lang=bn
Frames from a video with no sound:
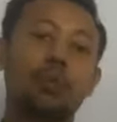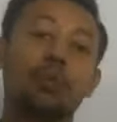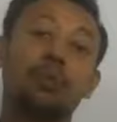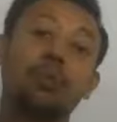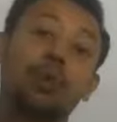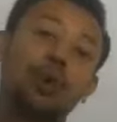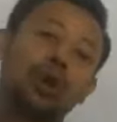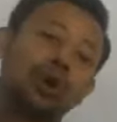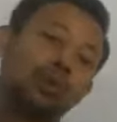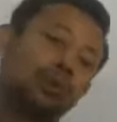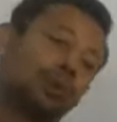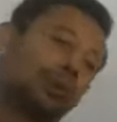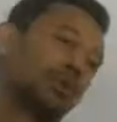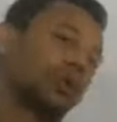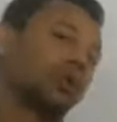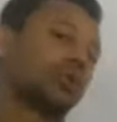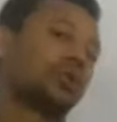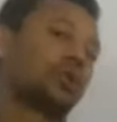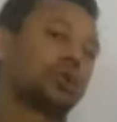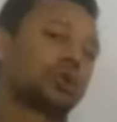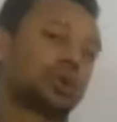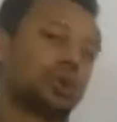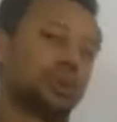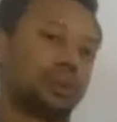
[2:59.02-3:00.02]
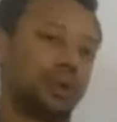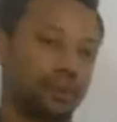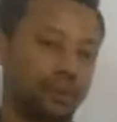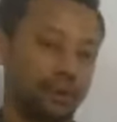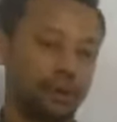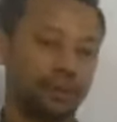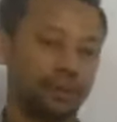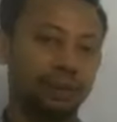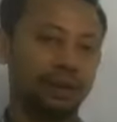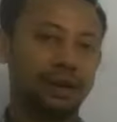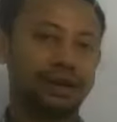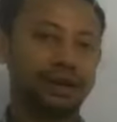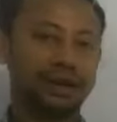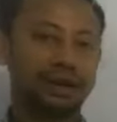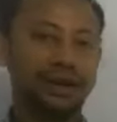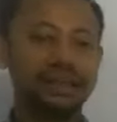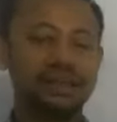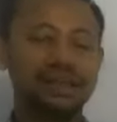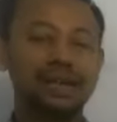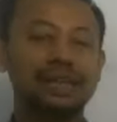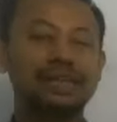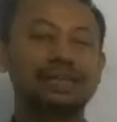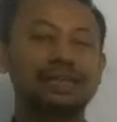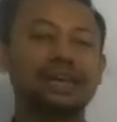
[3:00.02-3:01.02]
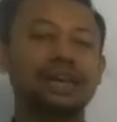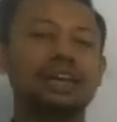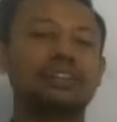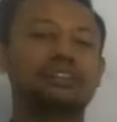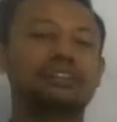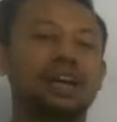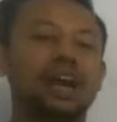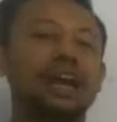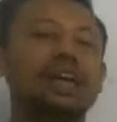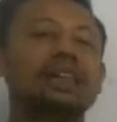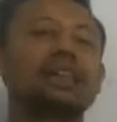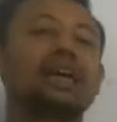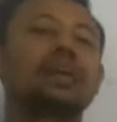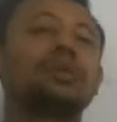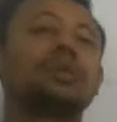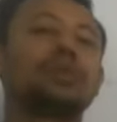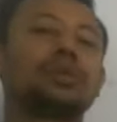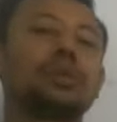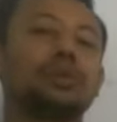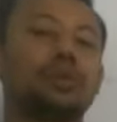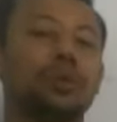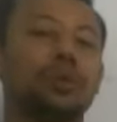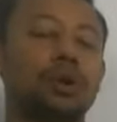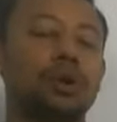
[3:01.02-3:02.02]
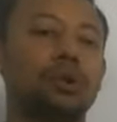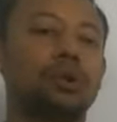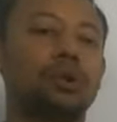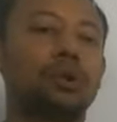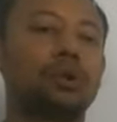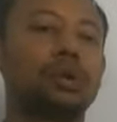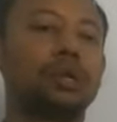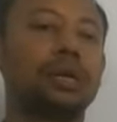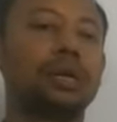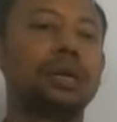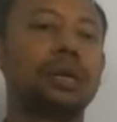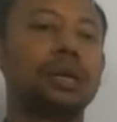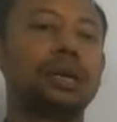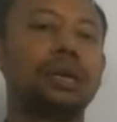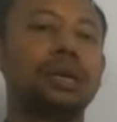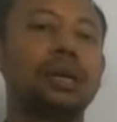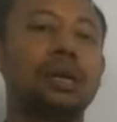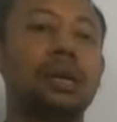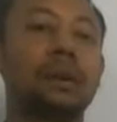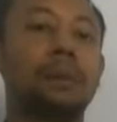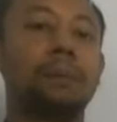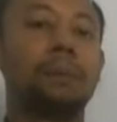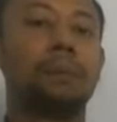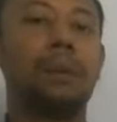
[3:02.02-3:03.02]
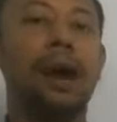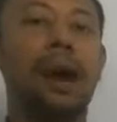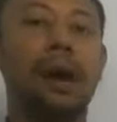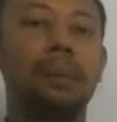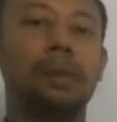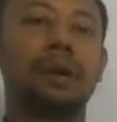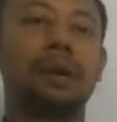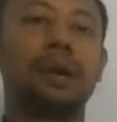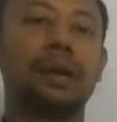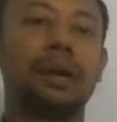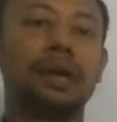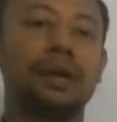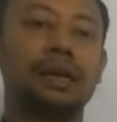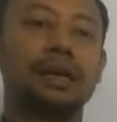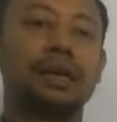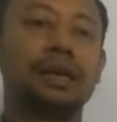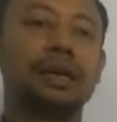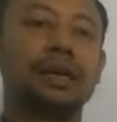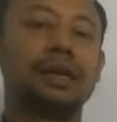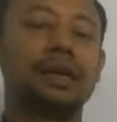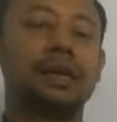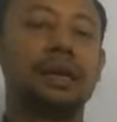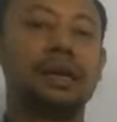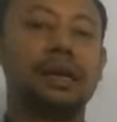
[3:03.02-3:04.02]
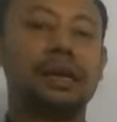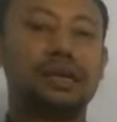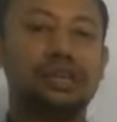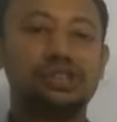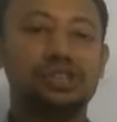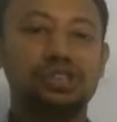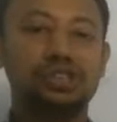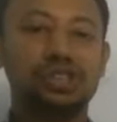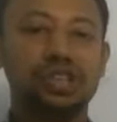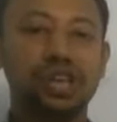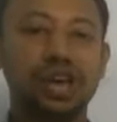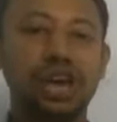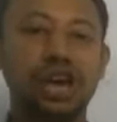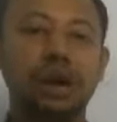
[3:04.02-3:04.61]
পরিপূর্ণ করতে পারবে বা ক্রেতা তার চাহিদা মতো পণ্যটি পাবে সে